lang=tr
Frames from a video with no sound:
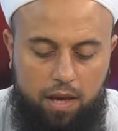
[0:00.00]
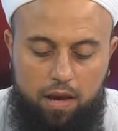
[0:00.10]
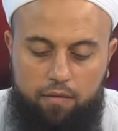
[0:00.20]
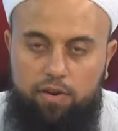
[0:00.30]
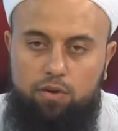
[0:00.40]

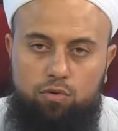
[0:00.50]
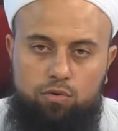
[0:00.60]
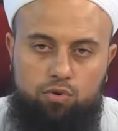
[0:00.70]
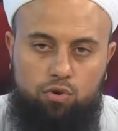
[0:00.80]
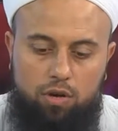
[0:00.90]

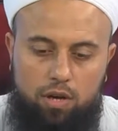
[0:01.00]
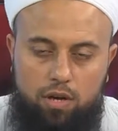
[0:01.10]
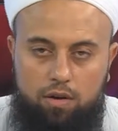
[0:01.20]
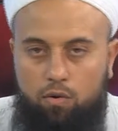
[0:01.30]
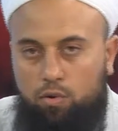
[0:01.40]
Fekultu
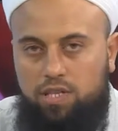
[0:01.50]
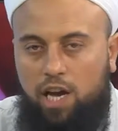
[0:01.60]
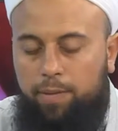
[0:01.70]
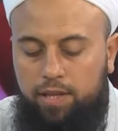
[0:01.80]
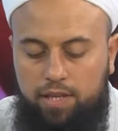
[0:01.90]
o
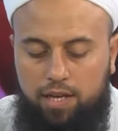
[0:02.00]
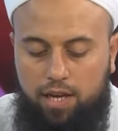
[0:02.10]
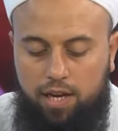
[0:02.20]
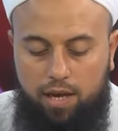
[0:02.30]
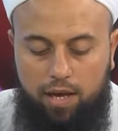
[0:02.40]
sahabe dedi ki
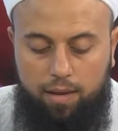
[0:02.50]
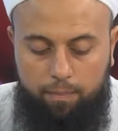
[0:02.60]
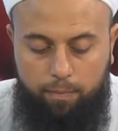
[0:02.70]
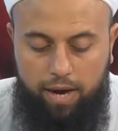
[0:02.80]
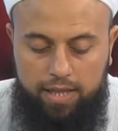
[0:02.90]
yine
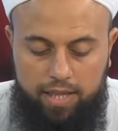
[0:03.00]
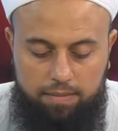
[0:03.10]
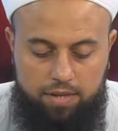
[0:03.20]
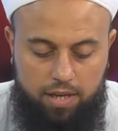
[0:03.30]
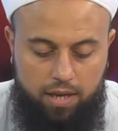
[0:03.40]
ben dedim
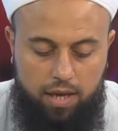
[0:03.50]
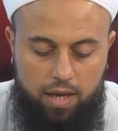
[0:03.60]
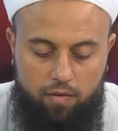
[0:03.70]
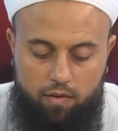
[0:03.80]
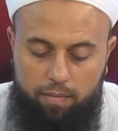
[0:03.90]
ki
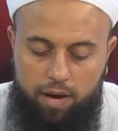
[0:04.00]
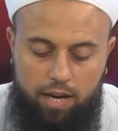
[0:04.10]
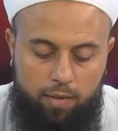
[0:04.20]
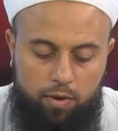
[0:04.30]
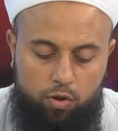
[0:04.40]
ve ma
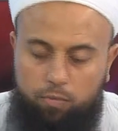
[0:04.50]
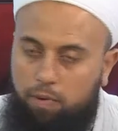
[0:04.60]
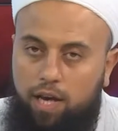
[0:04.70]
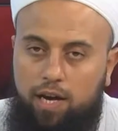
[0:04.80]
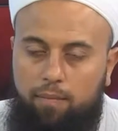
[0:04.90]
nebiyyü
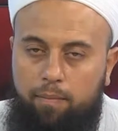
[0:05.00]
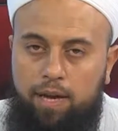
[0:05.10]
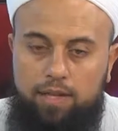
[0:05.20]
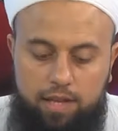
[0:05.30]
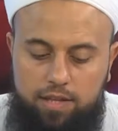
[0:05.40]

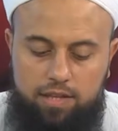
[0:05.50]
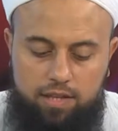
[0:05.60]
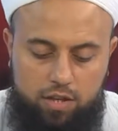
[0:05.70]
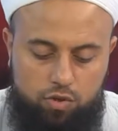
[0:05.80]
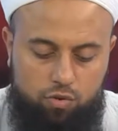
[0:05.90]
peygamber nedir
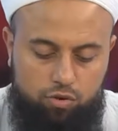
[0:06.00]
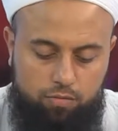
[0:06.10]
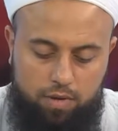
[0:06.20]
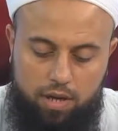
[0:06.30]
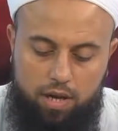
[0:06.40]
diye sordum.
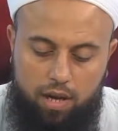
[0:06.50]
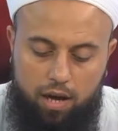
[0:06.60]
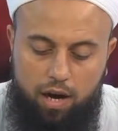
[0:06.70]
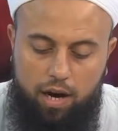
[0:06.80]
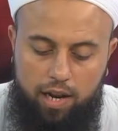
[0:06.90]

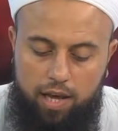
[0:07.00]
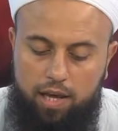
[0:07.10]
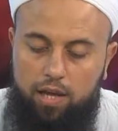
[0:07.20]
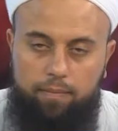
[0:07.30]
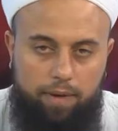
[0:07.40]
Kale
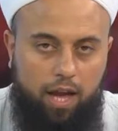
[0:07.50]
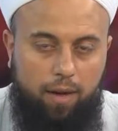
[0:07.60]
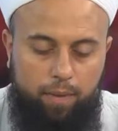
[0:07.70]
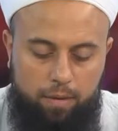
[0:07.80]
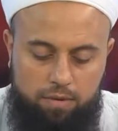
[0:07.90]

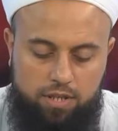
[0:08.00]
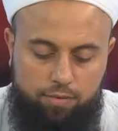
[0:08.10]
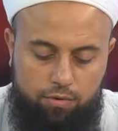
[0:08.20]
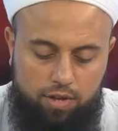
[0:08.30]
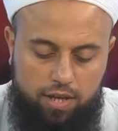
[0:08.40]
peygamberimiz de
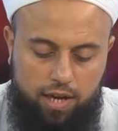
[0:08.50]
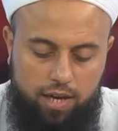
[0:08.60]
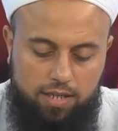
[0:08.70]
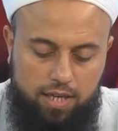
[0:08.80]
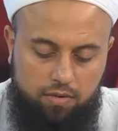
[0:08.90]
buyurdu ki
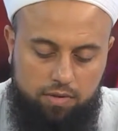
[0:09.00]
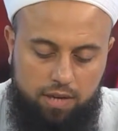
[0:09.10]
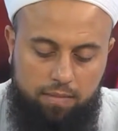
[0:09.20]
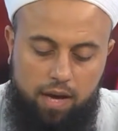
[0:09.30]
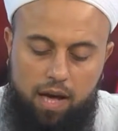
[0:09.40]
aleyhissalatü vesselam
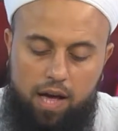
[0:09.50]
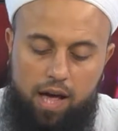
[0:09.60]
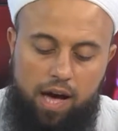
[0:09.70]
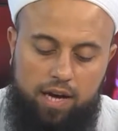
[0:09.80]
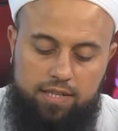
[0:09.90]

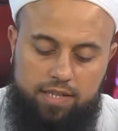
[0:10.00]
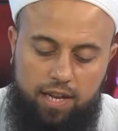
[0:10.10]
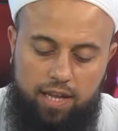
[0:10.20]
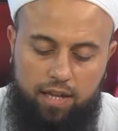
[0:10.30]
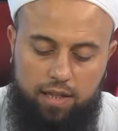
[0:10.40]

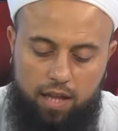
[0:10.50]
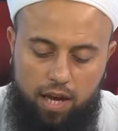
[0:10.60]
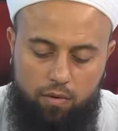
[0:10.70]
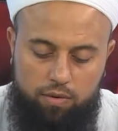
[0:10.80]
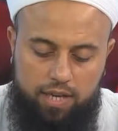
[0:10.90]

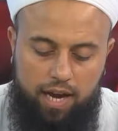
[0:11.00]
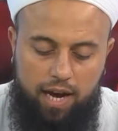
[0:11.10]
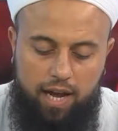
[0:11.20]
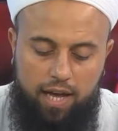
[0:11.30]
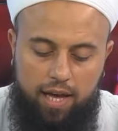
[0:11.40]
erseliyallahu
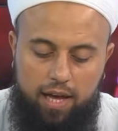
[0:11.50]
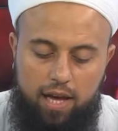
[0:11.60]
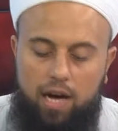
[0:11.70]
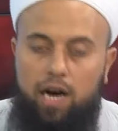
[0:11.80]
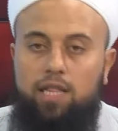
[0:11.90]
teala
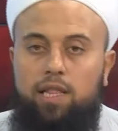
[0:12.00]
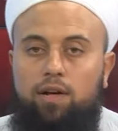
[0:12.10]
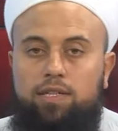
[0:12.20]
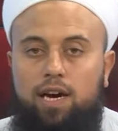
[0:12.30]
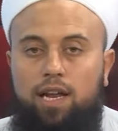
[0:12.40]
allah
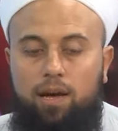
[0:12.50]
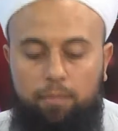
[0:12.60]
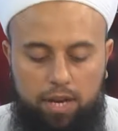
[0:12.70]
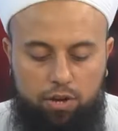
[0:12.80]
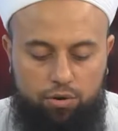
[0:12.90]
Teala
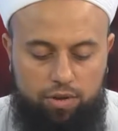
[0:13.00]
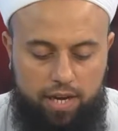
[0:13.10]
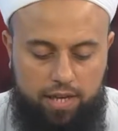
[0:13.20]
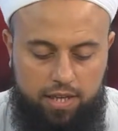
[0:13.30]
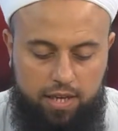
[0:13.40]
beni
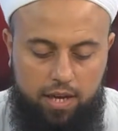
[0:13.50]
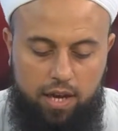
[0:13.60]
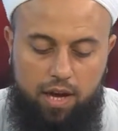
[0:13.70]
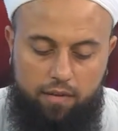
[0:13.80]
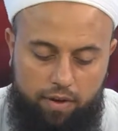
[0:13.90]
gönderdi.
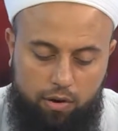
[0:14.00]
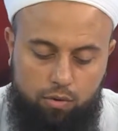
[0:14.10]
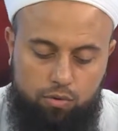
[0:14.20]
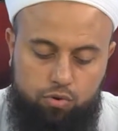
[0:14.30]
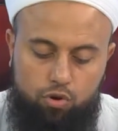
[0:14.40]

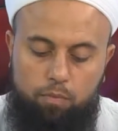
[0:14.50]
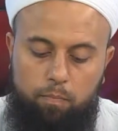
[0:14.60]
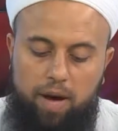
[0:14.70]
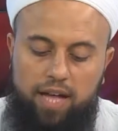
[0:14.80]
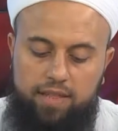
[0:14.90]
Fekultu
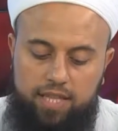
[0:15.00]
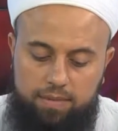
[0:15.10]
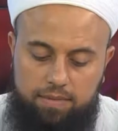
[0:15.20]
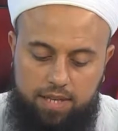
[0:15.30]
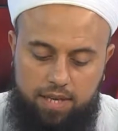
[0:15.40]
ben dedim
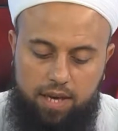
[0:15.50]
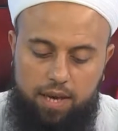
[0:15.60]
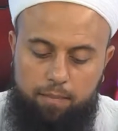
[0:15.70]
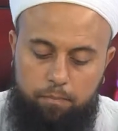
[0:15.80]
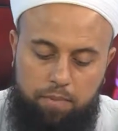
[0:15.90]
ki bi